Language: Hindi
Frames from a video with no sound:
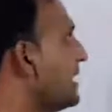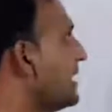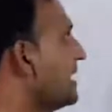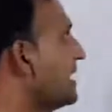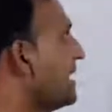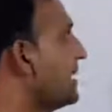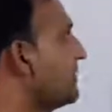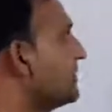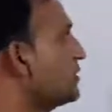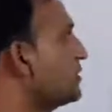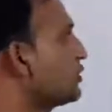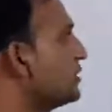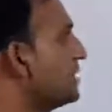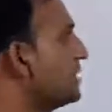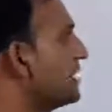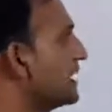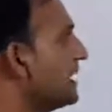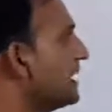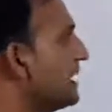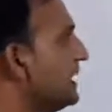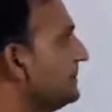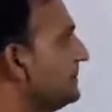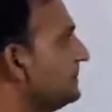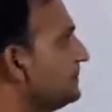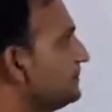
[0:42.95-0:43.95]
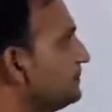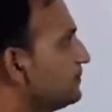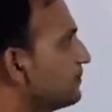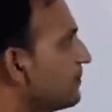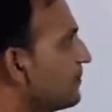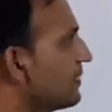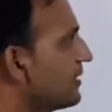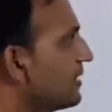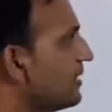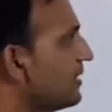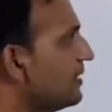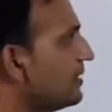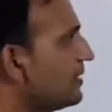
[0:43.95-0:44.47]
यहाँ पे जो देखें
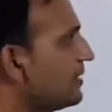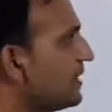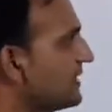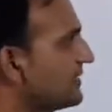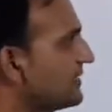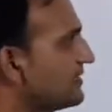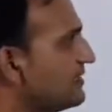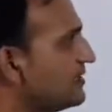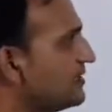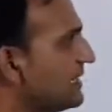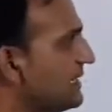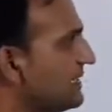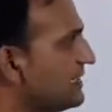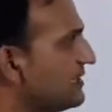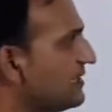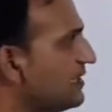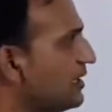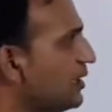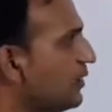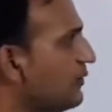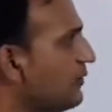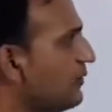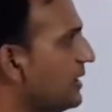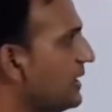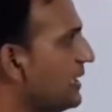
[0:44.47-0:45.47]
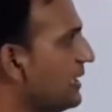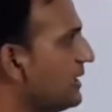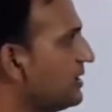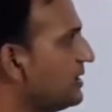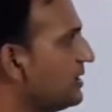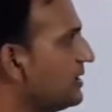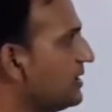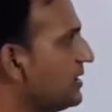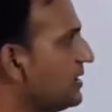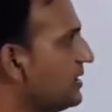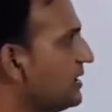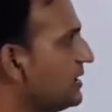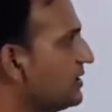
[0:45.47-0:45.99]
डायरेक्ट सेंटेंस दिया हुआ
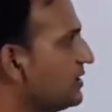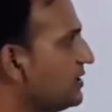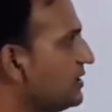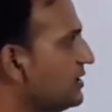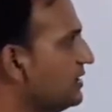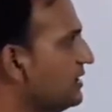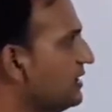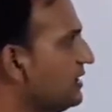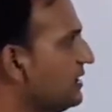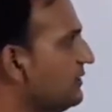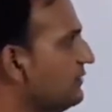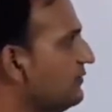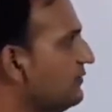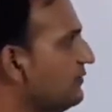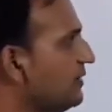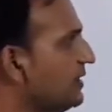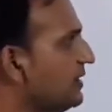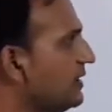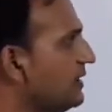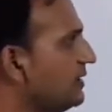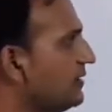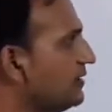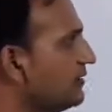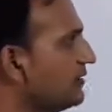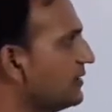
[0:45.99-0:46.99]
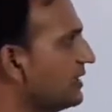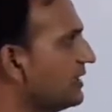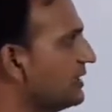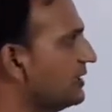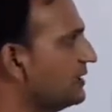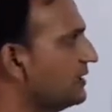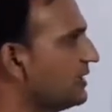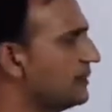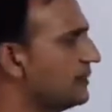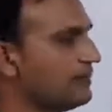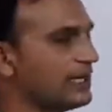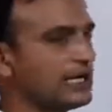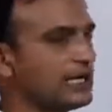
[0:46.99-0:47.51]
है शी विल रिंग
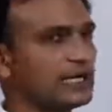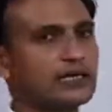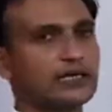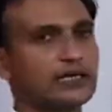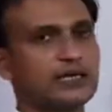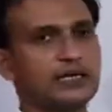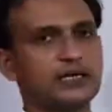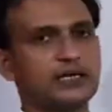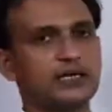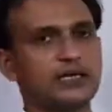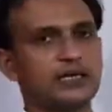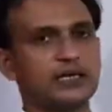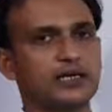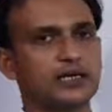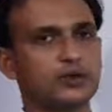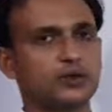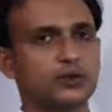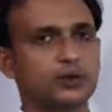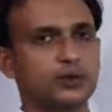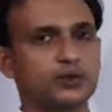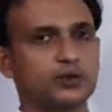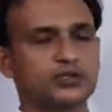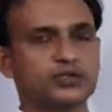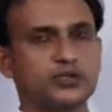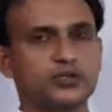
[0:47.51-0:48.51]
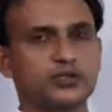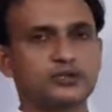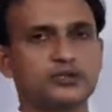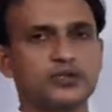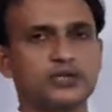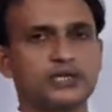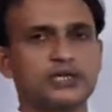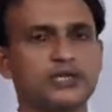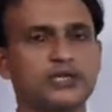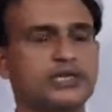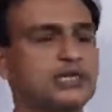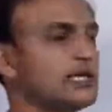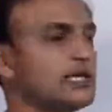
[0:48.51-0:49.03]
द बेल तो
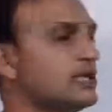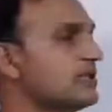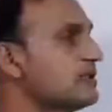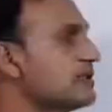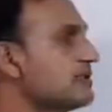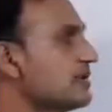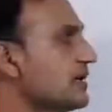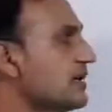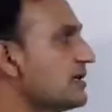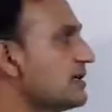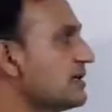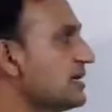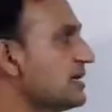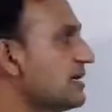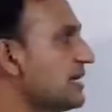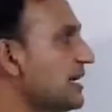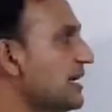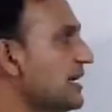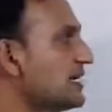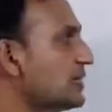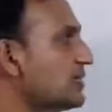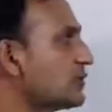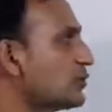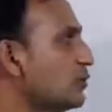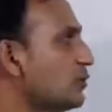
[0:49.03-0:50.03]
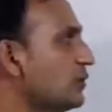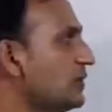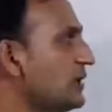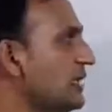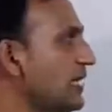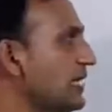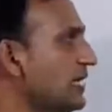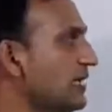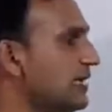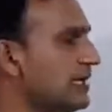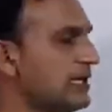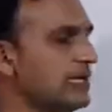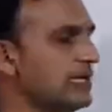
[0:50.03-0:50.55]
सर्सन ये सेंटेंस को
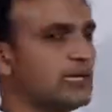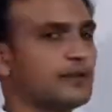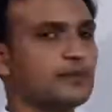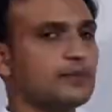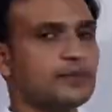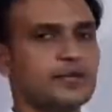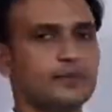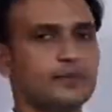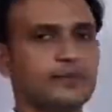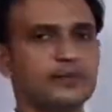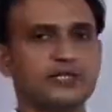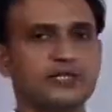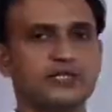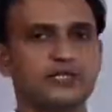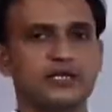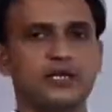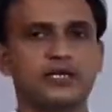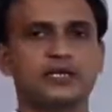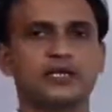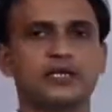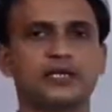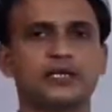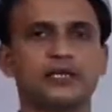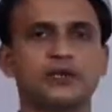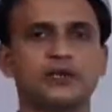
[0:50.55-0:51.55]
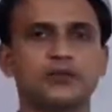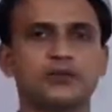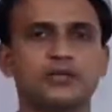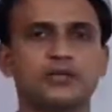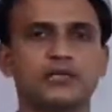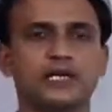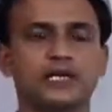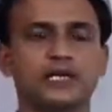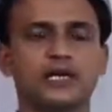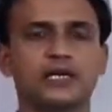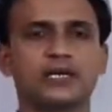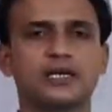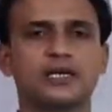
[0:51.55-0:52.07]
देख के ही हमने पहचान करनी
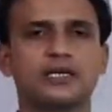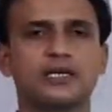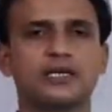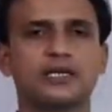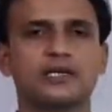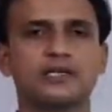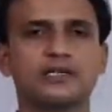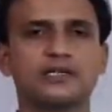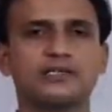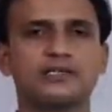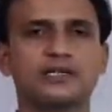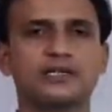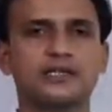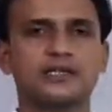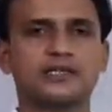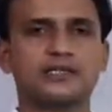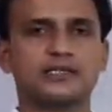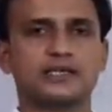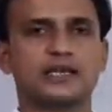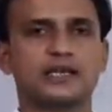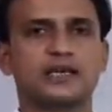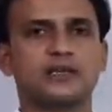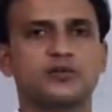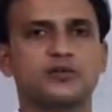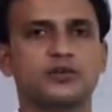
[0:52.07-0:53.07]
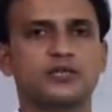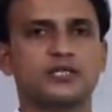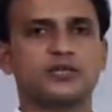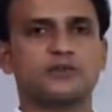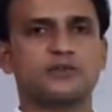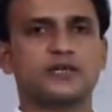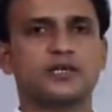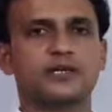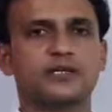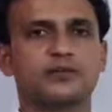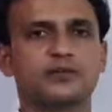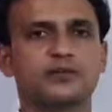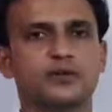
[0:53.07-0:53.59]
होती है कि ये किस टेंस से है और किस
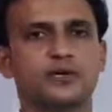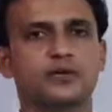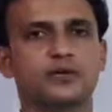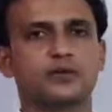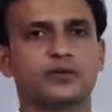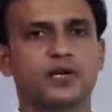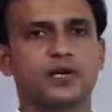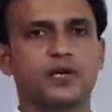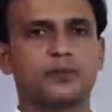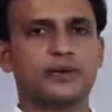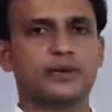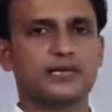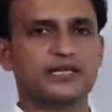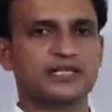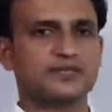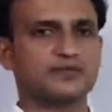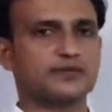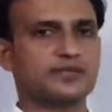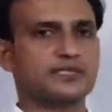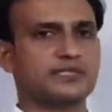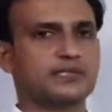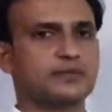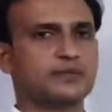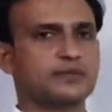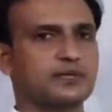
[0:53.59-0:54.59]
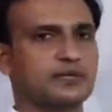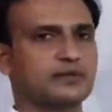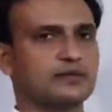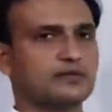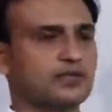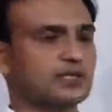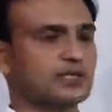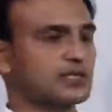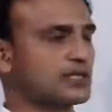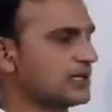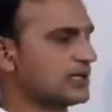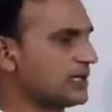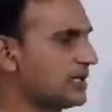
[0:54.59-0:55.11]
में कन्वर्ट होना है पैसे वाइज हम
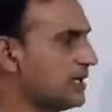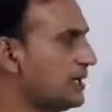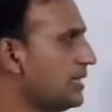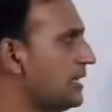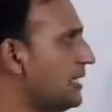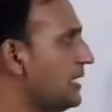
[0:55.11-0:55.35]
कन्वर्ट करें